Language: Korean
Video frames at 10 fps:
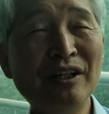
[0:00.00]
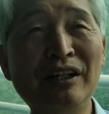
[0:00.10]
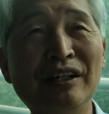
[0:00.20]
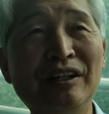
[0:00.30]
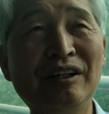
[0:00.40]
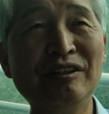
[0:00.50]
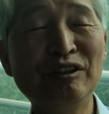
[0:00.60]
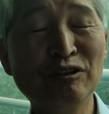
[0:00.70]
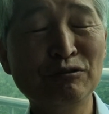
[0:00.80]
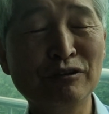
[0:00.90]
아
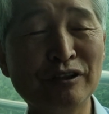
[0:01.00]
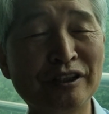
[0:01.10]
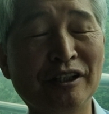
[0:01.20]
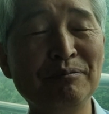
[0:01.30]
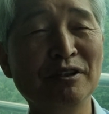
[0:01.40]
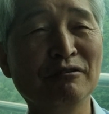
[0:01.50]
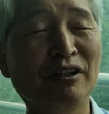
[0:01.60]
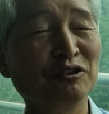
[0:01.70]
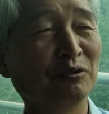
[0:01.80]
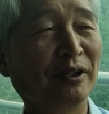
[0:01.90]
천국 깨는
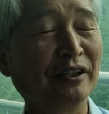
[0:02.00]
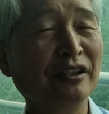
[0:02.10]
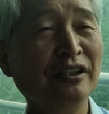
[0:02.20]
믿음과 소망